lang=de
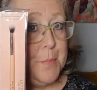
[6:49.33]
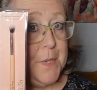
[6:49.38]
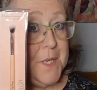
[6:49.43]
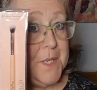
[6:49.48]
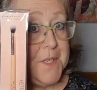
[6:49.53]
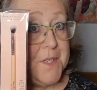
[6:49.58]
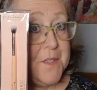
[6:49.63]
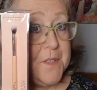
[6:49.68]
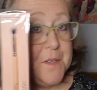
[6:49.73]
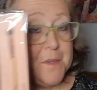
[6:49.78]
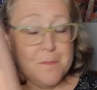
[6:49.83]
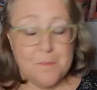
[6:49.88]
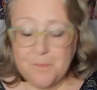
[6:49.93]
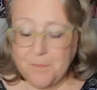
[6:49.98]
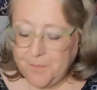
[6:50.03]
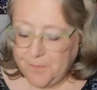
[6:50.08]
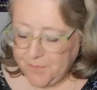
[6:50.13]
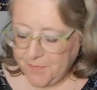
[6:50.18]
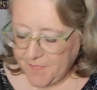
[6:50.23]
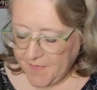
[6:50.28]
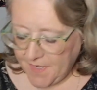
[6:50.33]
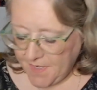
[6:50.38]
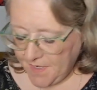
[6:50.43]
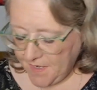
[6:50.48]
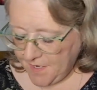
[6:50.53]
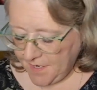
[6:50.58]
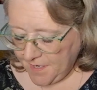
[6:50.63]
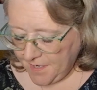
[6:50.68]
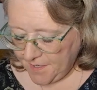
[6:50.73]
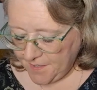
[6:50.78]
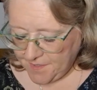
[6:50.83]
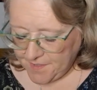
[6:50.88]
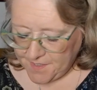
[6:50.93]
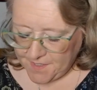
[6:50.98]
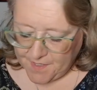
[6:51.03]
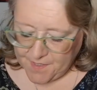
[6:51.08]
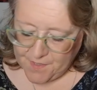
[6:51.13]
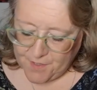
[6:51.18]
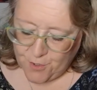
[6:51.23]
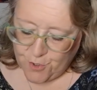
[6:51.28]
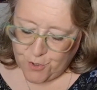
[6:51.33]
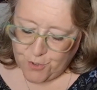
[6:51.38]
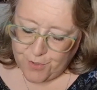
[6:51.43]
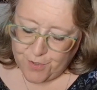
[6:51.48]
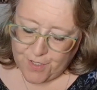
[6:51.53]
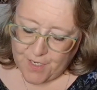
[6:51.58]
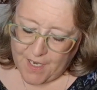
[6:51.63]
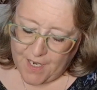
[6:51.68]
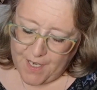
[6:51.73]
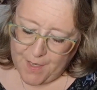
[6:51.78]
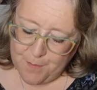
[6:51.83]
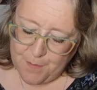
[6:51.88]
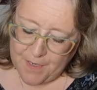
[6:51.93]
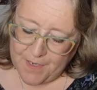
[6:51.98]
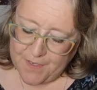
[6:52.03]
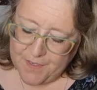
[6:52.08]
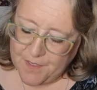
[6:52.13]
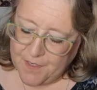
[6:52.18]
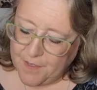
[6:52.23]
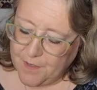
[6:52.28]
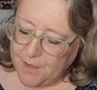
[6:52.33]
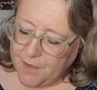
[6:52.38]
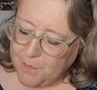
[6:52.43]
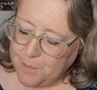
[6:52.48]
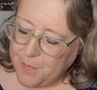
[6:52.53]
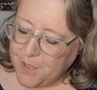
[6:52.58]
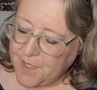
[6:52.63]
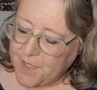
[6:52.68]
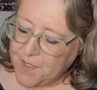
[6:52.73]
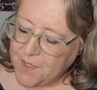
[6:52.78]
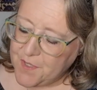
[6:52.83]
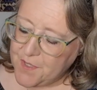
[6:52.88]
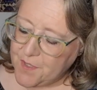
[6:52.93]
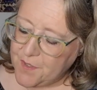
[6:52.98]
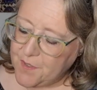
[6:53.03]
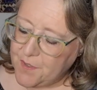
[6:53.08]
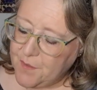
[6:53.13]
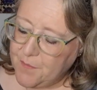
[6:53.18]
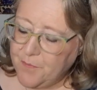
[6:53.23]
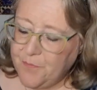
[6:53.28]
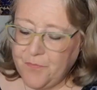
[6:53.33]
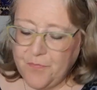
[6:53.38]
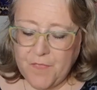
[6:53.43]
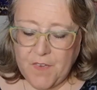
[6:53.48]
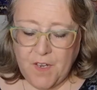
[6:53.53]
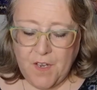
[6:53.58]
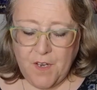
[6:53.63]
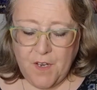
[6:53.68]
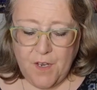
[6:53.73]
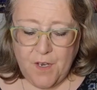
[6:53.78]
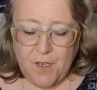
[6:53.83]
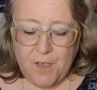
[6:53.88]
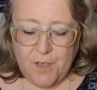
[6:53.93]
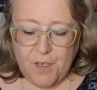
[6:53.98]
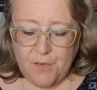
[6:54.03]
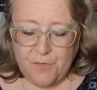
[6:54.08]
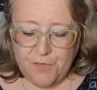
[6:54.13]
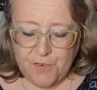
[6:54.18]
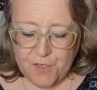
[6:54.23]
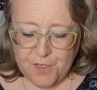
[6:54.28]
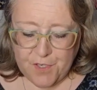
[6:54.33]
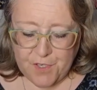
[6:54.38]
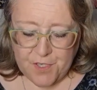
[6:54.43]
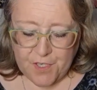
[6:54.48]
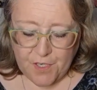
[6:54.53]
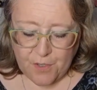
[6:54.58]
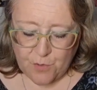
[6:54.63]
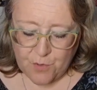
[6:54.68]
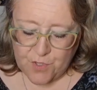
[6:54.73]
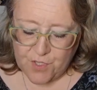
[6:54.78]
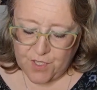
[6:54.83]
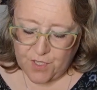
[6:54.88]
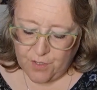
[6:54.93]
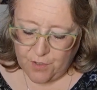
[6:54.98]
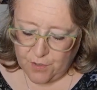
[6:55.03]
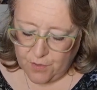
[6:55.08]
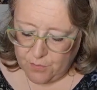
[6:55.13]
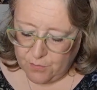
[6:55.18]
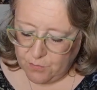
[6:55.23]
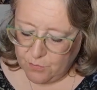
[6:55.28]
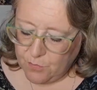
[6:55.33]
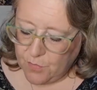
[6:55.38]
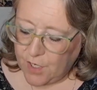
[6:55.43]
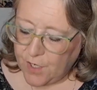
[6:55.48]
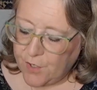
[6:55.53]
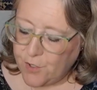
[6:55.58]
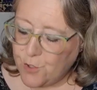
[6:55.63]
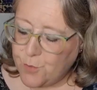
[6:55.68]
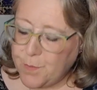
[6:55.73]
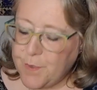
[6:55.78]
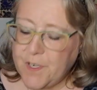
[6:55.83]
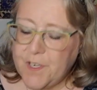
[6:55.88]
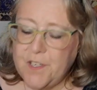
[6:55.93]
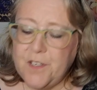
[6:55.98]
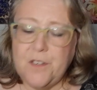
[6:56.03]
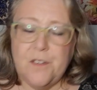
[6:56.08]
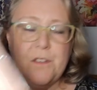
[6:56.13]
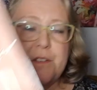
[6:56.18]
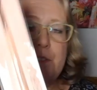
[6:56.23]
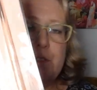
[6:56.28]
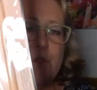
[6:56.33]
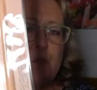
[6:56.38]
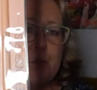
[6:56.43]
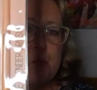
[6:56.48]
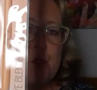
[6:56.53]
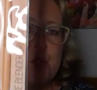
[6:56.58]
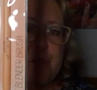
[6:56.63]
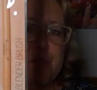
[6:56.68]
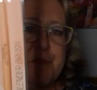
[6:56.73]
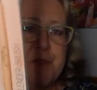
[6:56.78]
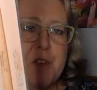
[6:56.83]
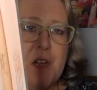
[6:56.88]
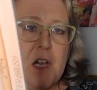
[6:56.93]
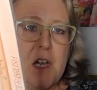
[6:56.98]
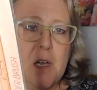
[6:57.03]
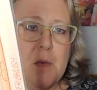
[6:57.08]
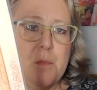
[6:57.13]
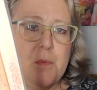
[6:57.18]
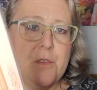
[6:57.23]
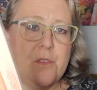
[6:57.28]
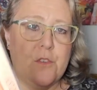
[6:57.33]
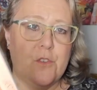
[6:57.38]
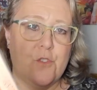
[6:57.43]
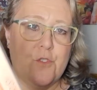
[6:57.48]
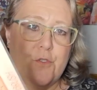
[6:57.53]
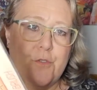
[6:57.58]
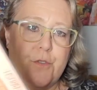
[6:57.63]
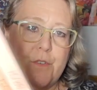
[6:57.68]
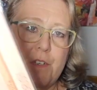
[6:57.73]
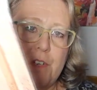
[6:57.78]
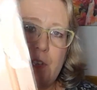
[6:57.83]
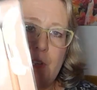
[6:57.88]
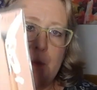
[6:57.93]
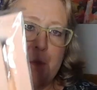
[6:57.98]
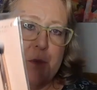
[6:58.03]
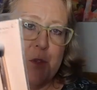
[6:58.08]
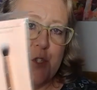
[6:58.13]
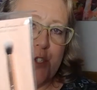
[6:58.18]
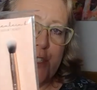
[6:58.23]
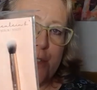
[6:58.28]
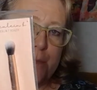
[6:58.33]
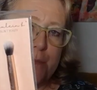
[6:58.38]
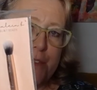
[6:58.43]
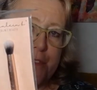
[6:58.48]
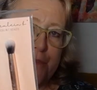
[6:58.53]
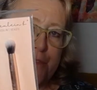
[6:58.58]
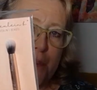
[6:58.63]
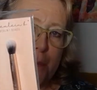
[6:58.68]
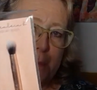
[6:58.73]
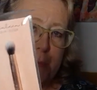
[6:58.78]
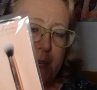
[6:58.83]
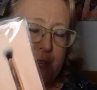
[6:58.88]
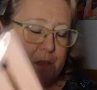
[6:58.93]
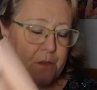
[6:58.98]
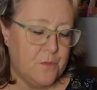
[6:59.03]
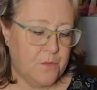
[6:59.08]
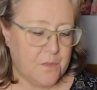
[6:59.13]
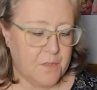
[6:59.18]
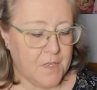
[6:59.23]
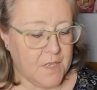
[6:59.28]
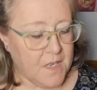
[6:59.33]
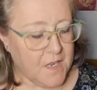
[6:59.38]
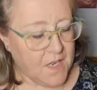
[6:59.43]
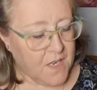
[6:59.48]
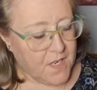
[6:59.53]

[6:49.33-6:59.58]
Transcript: Pinsel. Ein sehr, sehr schöner eiblender pinsel Den finde ich auch sehr Ansprechend, hübsche Farbe, schöne abgestimmte Verpackung.